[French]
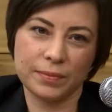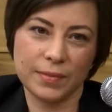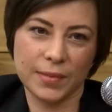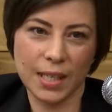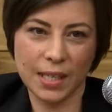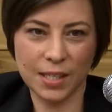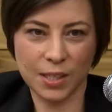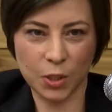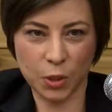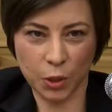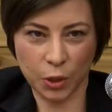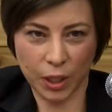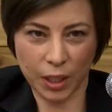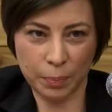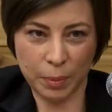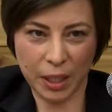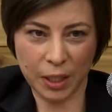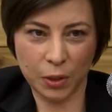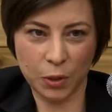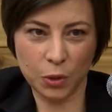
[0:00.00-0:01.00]
ça se
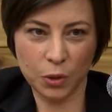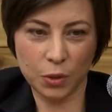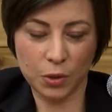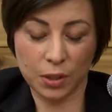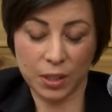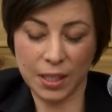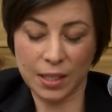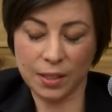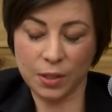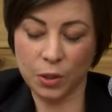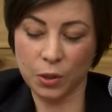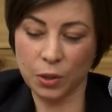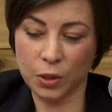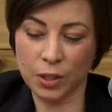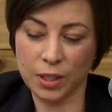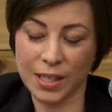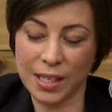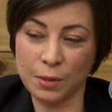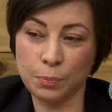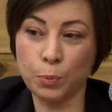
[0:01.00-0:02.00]
répercute, ça se,
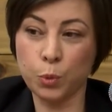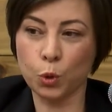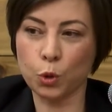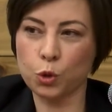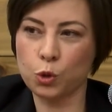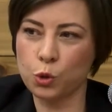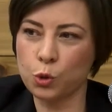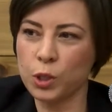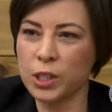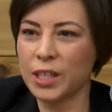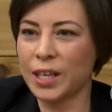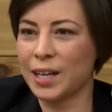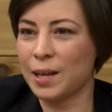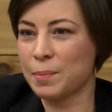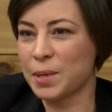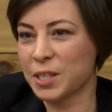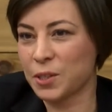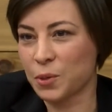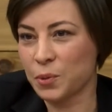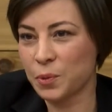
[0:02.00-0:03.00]
ça se poursuit à la
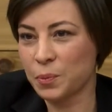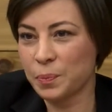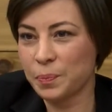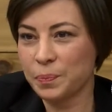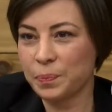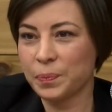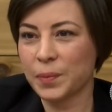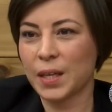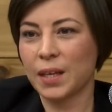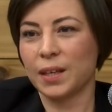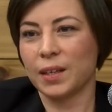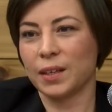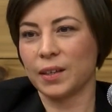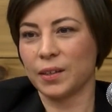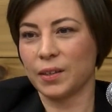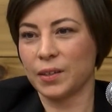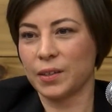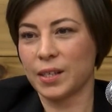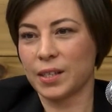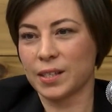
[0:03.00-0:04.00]
maison.
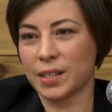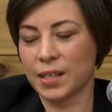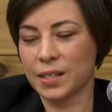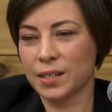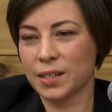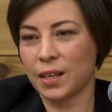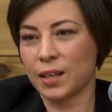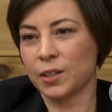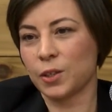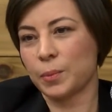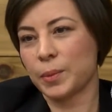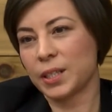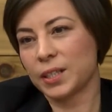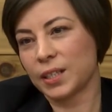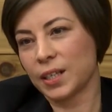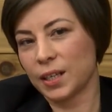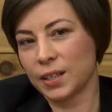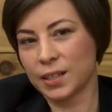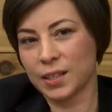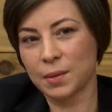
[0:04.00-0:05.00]
Euh, et ça, c'est un domaine
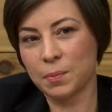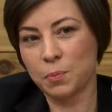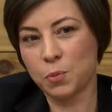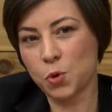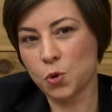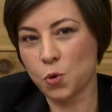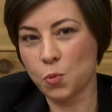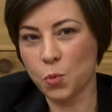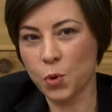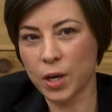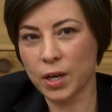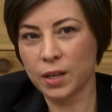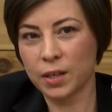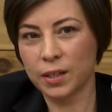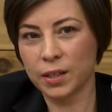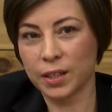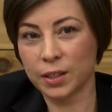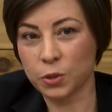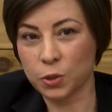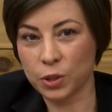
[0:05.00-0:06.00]
qui a été beaucoup moins
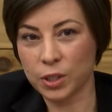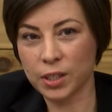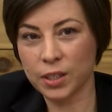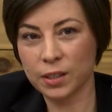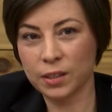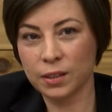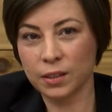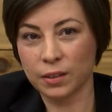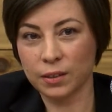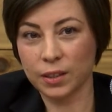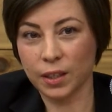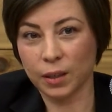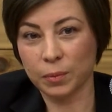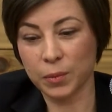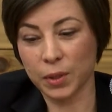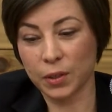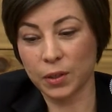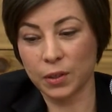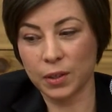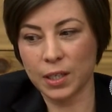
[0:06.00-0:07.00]
étudié en
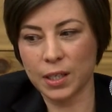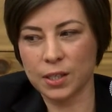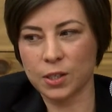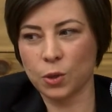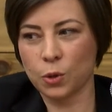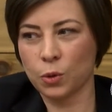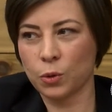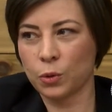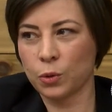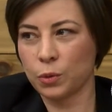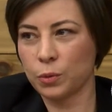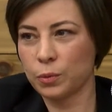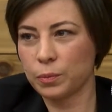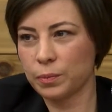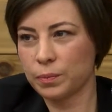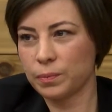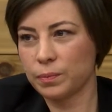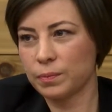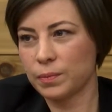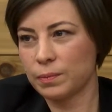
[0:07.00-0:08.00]
termes de lésions
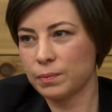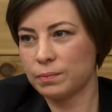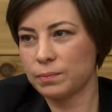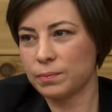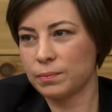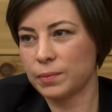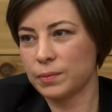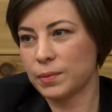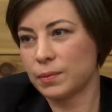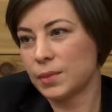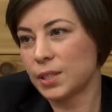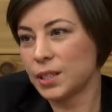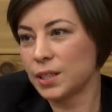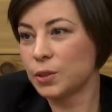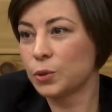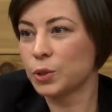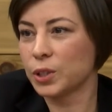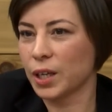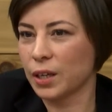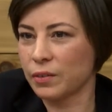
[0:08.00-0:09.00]

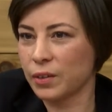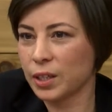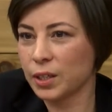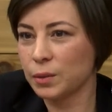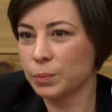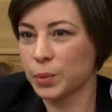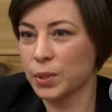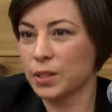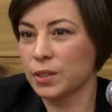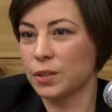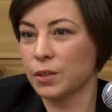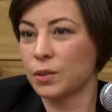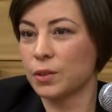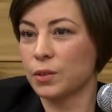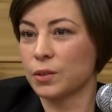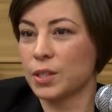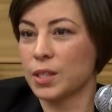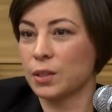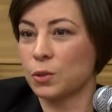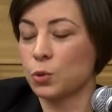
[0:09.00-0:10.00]
liées au travail, puisque
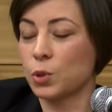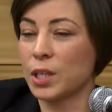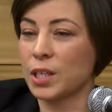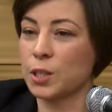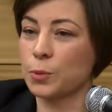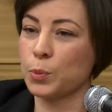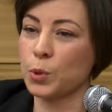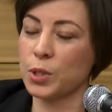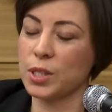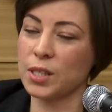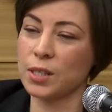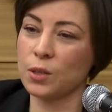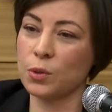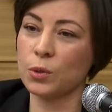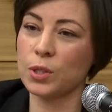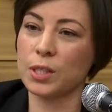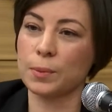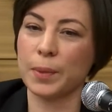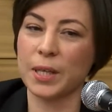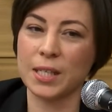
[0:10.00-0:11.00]
c'est toute
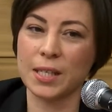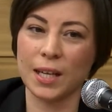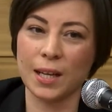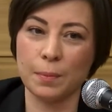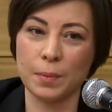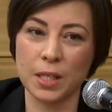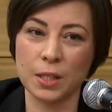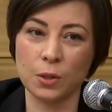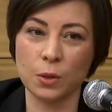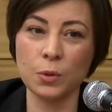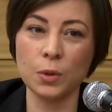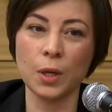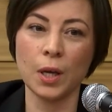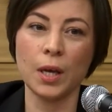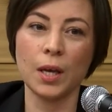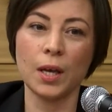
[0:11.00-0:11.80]
l'exposition qui se passe à la maison.